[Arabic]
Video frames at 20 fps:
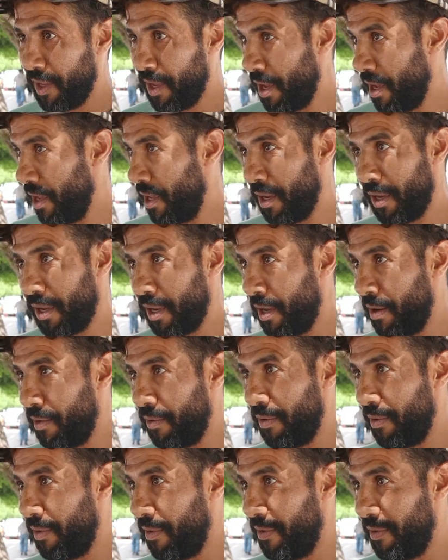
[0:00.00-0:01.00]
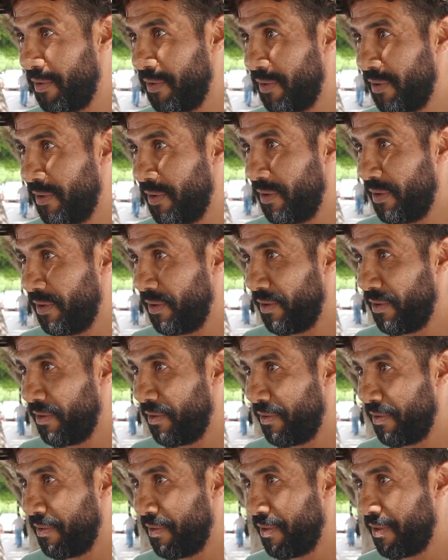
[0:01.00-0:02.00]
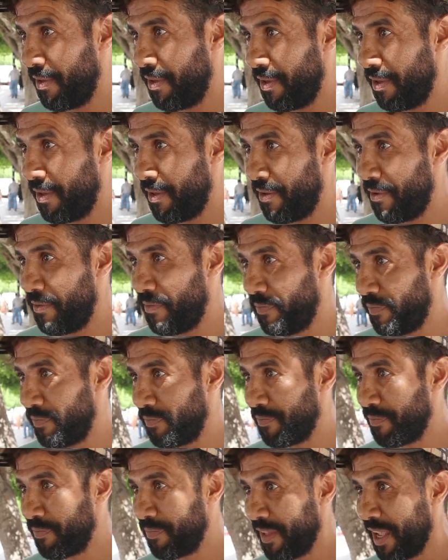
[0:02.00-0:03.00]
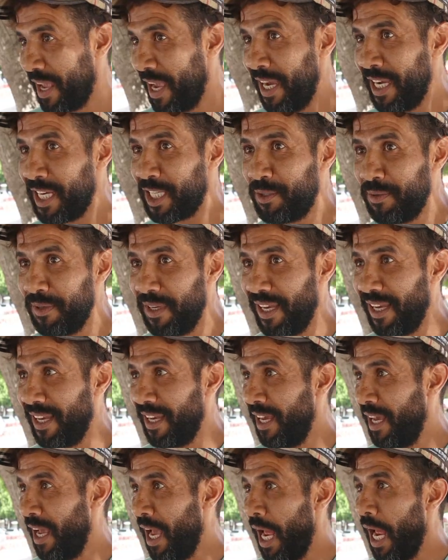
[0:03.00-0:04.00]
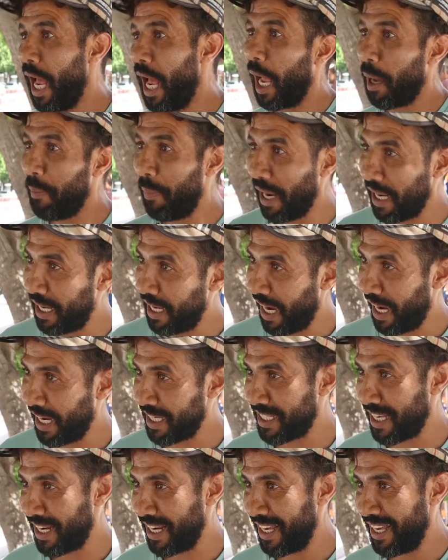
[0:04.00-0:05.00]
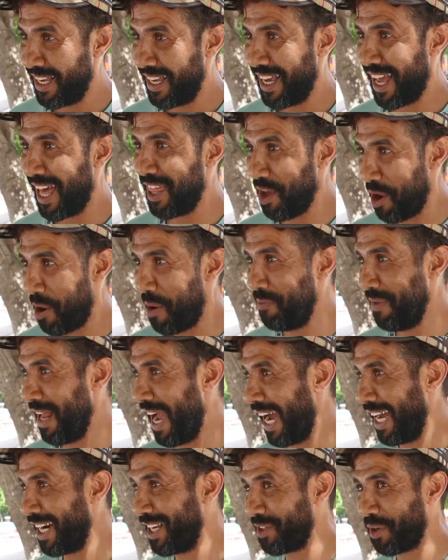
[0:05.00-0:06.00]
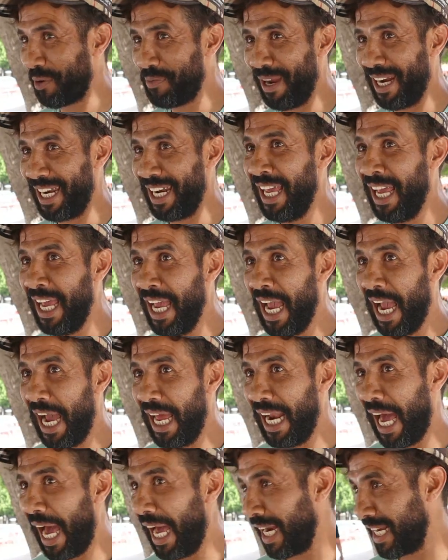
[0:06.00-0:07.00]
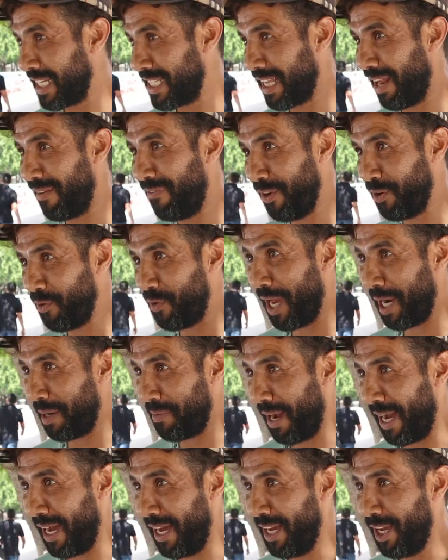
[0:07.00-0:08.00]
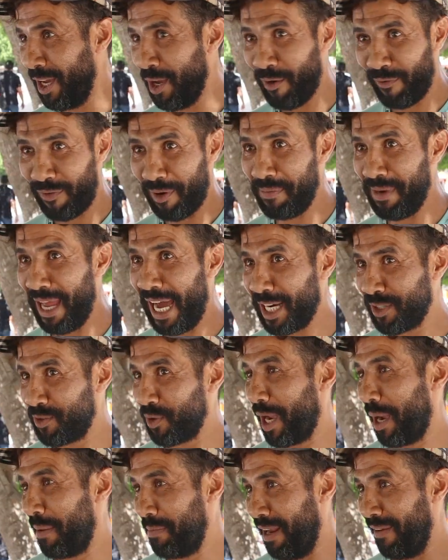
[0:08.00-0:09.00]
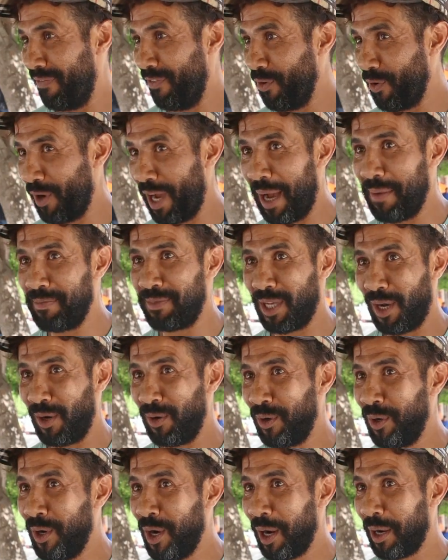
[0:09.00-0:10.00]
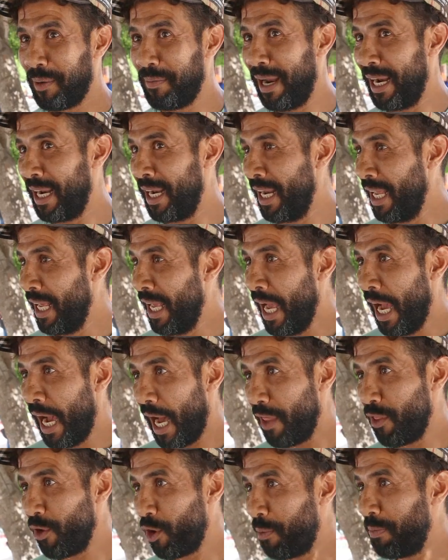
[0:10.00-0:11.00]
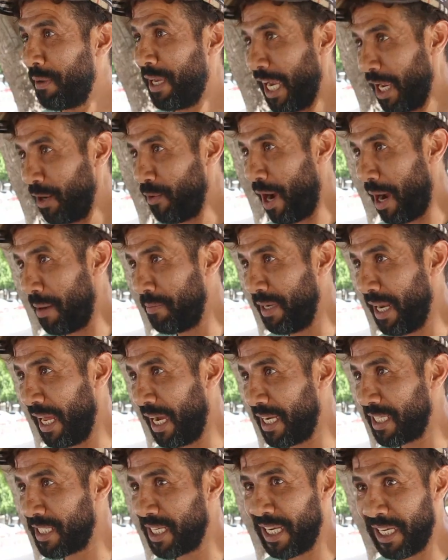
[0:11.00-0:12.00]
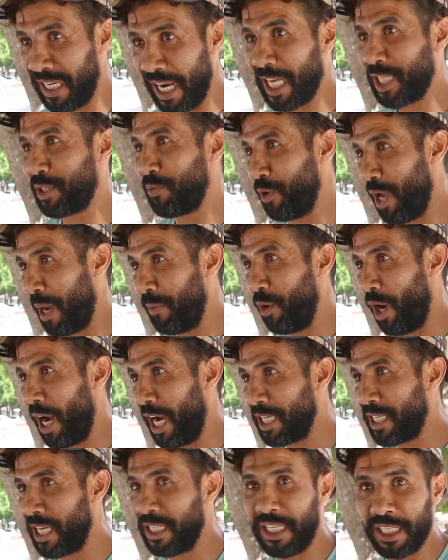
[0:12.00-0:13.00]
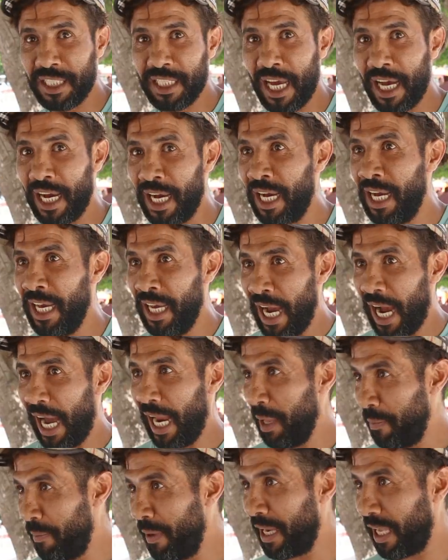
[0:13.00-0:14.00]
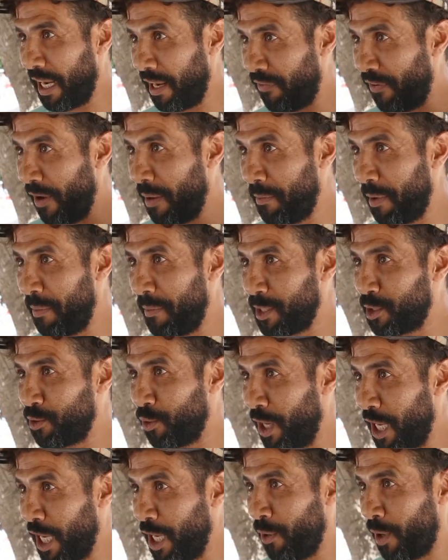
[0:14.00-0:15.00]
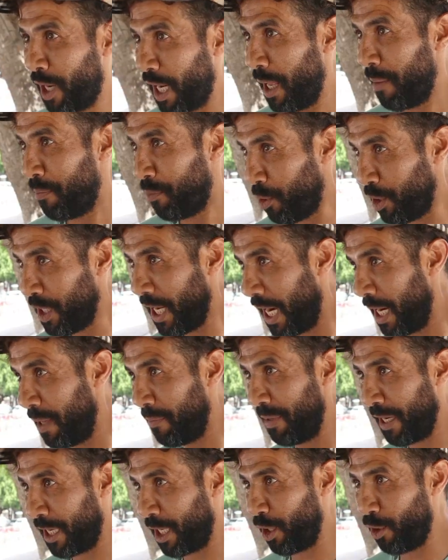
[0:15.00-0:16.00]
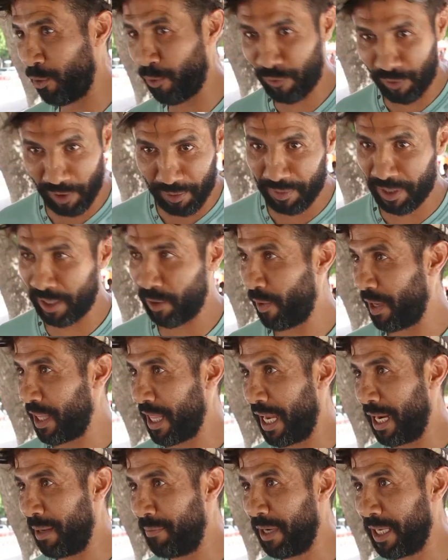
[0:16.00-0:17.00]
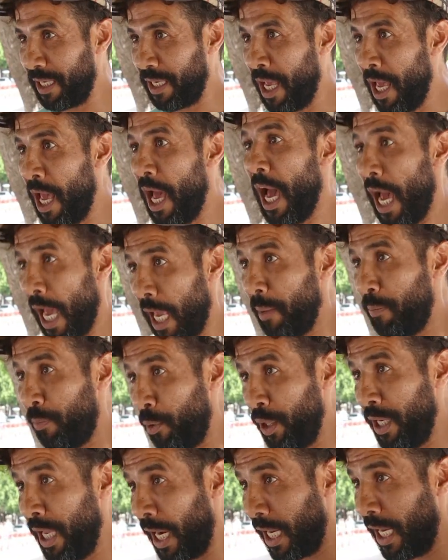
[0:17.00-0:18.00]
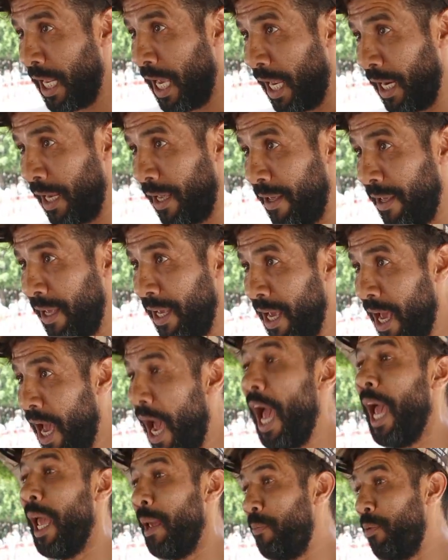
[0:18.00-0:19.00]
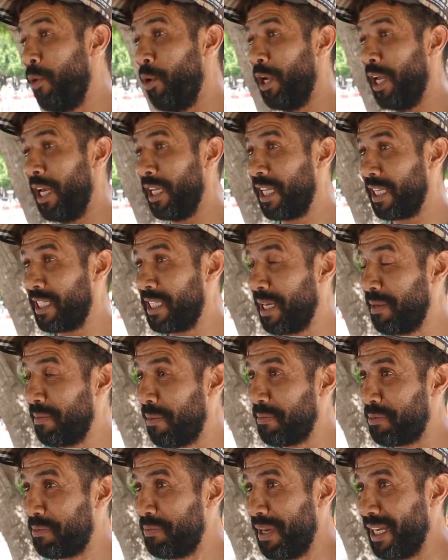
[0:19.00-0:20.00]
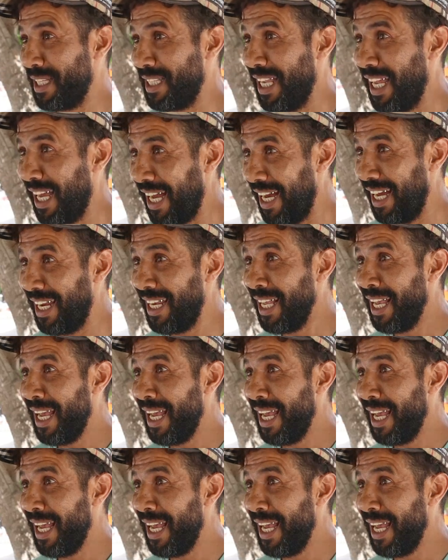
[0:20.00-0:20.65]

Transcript: إيه، وجماعه اللي عرسوا شنو احوالهم قبل يا حسن هذاكم اللي عرس قبل انا عرست 2004 فهم اللي عرسوا قبل 2005 قبل هذوكم كانوا عاملين حاجه ينجموا يعملوا حاجه ديجا على بكري فهم المسؤوليه وكلا بوني على بكري وفهم الوضع على بكري هاي كلا بوني تتسمى هاي بوني تتسمى بطبيعه الحال